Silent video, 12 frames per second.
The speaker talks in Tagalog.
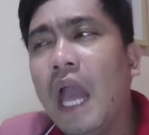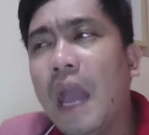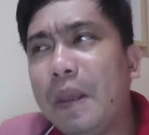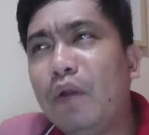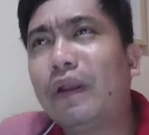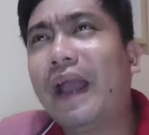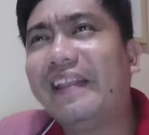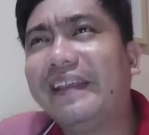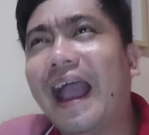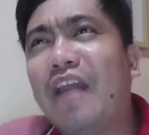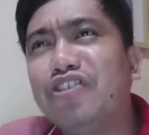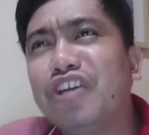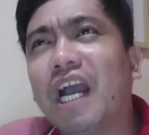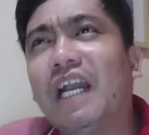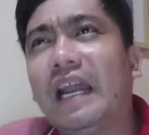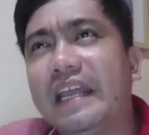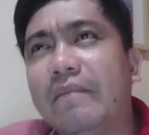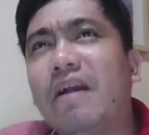Pero kahit gaano siya
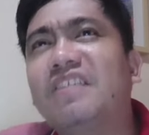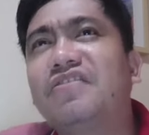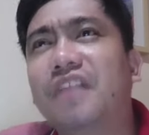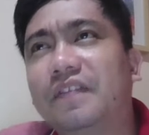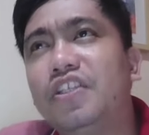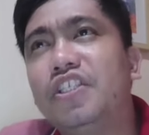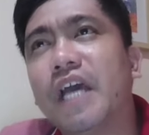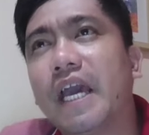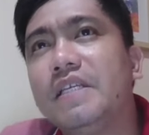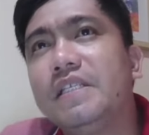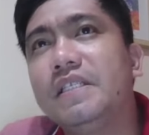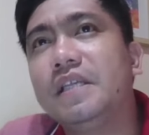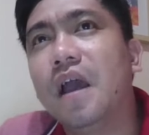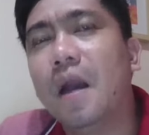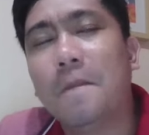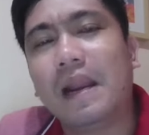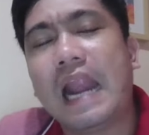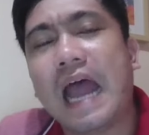kagaling mag-strategize,
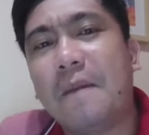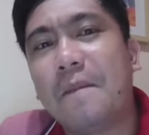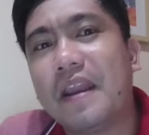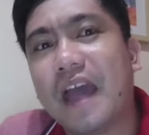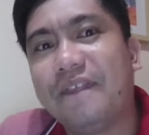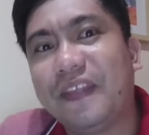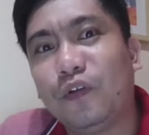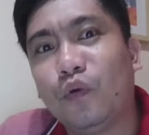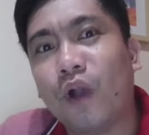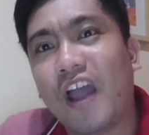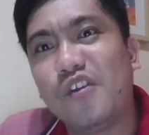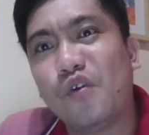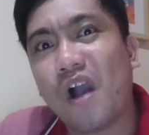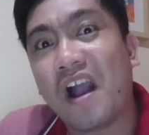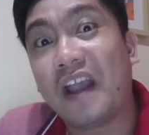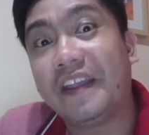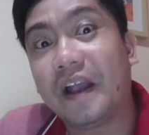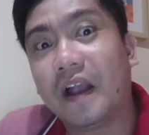malalaman natin kung ano ang
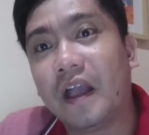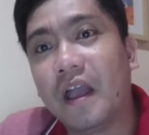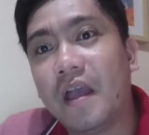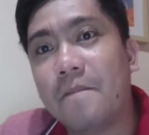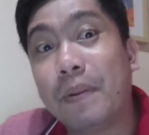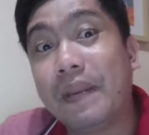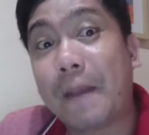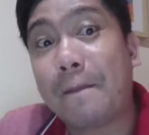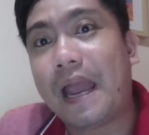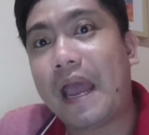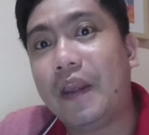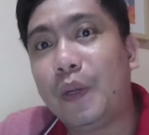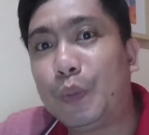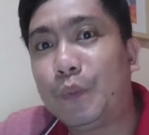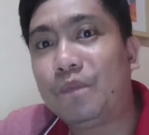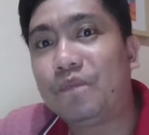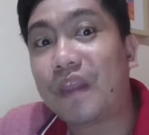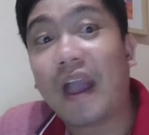kanyang pinaplano.
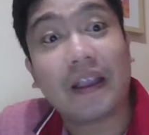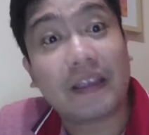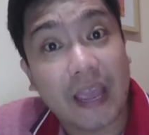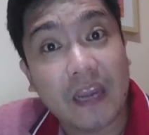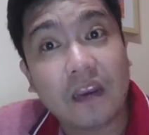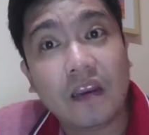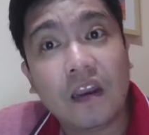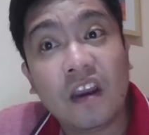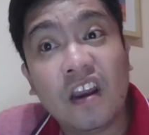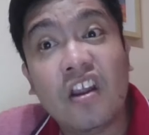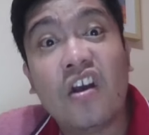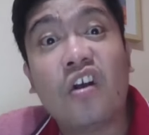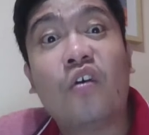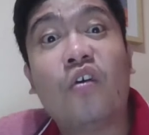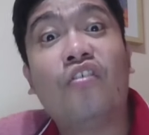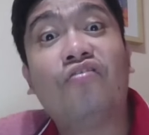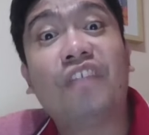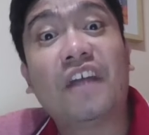Again,
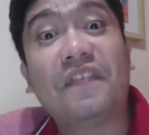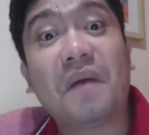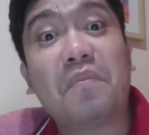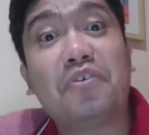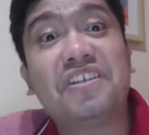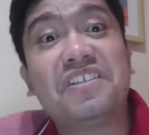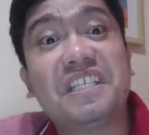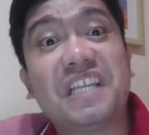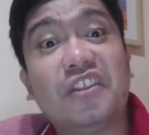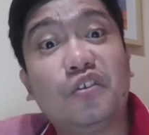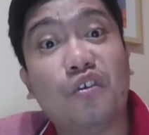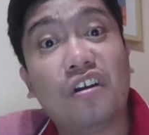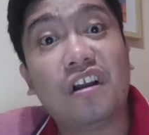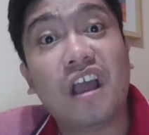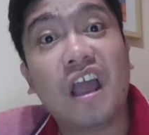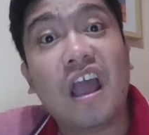kung tatakbo siyang senador,